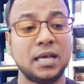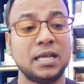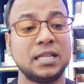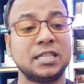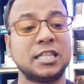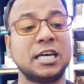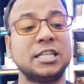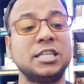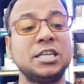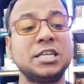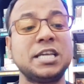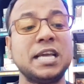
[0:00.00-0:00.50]

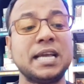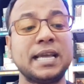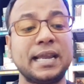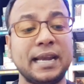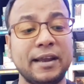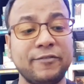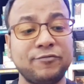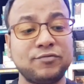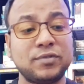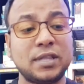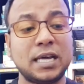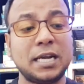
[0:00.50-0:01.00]
তাদেরকে
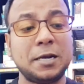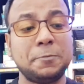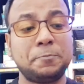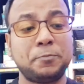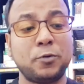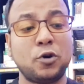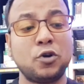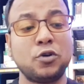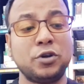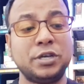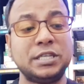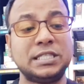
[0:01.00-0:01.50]
গ্রেফতারের
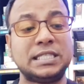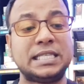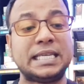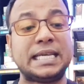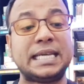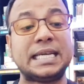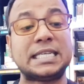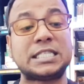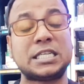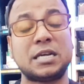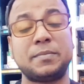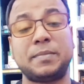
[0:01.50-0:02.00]
পরই
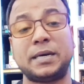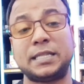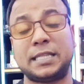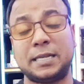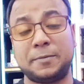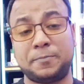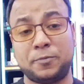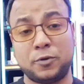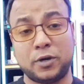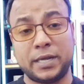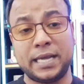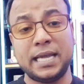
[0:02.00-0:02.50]

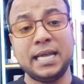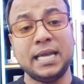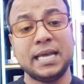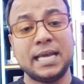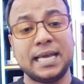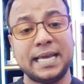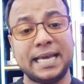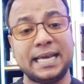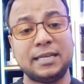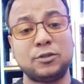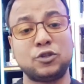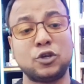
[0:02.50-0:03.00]
জিজ্ঞাসাবাদের পরে
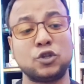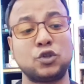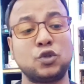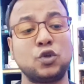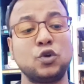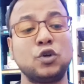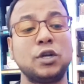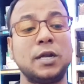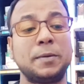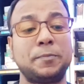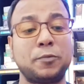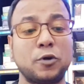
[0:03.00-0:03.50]
এই
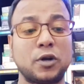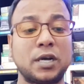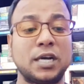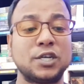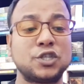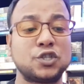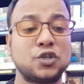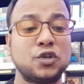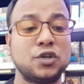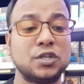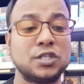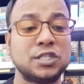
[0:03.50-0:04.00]
তথ্যগুলো
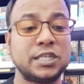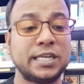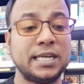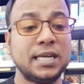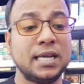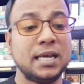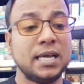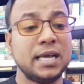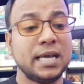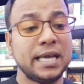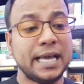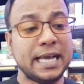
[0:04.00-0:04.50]
প্রকাশ করেছে
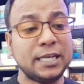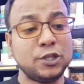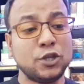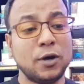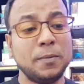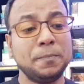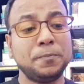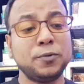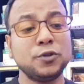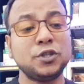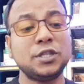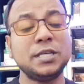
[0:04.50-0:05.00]
এই
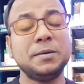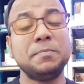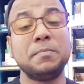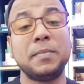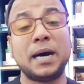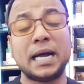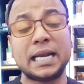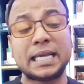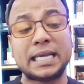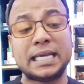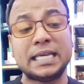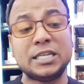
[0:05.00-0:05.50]
দম্পতি
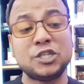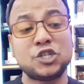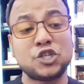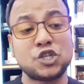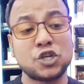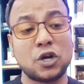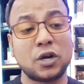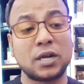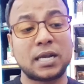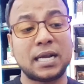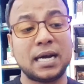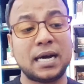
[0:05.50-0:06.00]
মার্কিন
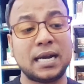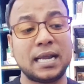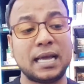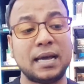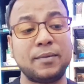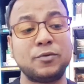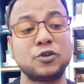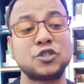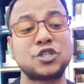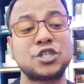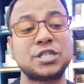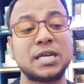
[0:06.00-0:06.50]
সরকার
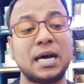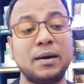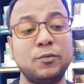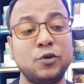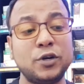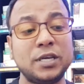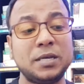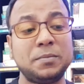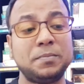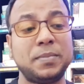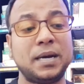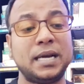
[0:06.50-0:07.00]
এবং
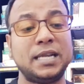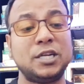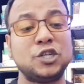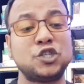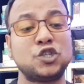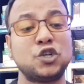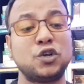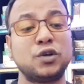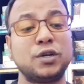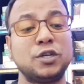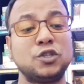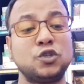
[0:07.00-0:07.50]
সামরিক
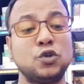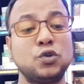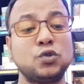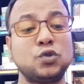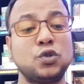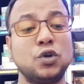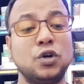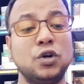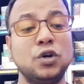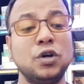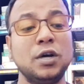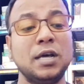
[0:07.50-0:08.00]
বাহিনীর সঙ্গে
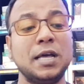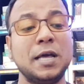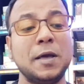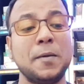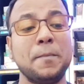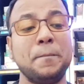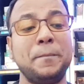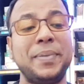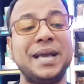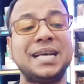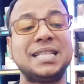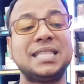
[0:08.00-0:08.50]
যুক্ত
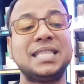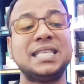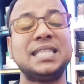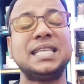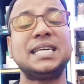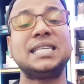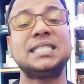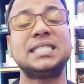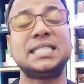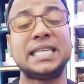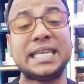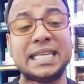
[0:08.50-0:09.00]

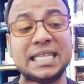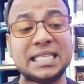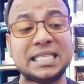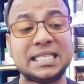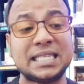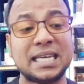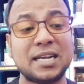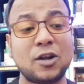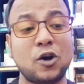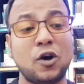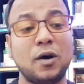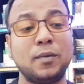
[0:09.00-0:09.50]
ব্যক্তিদের
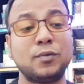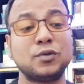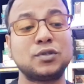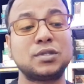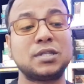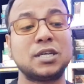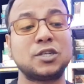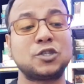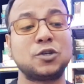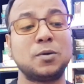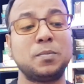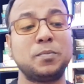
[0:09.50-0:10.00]
চিকিৎসার
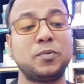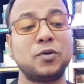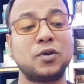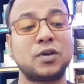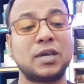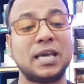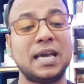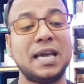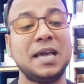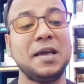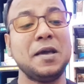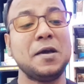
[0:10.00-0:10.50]
অবস্থা
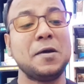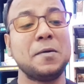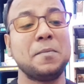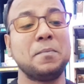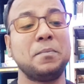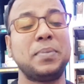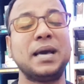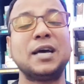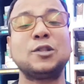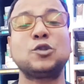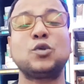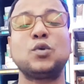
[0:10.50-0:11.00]
সম্পর্কে
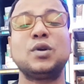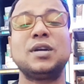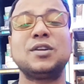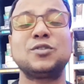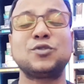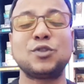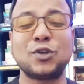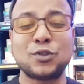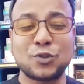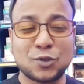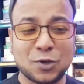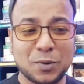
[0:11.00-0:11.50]
ভেতরের
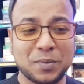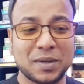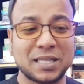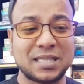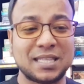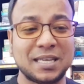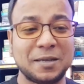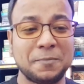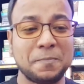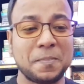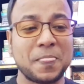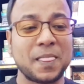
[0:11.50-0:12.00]
তথ্য
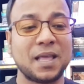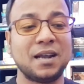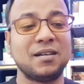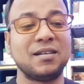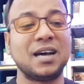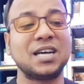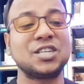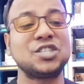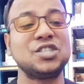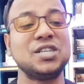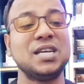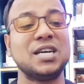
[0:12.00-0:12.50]
পেতে
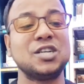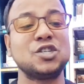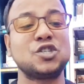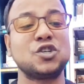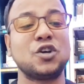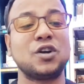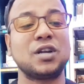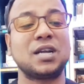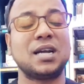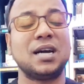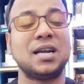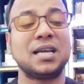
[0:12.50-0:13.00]
রাশিয়ান
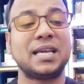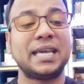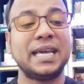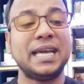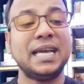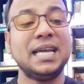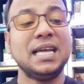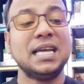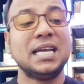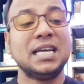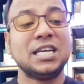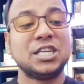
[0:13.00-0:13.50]
সরকারকে
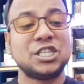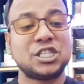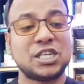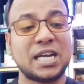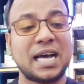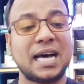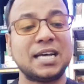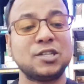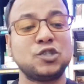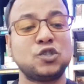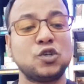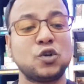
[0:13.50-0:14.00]

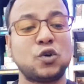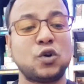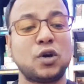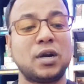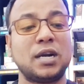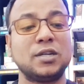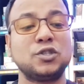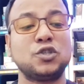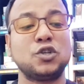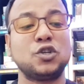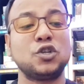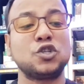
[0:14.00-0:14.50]
সাহায্য
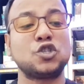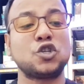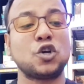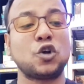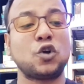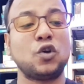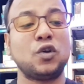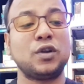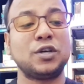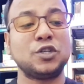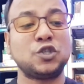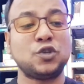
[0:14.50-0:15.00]
করার জন্য
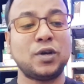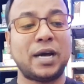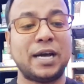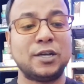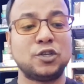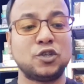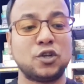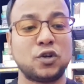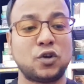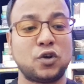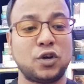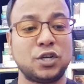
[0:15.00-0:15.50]
সকল কিছু
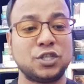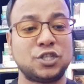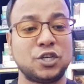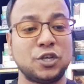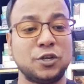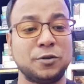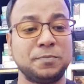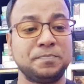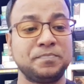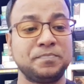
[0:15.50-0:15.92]
আয়োজন করেছিল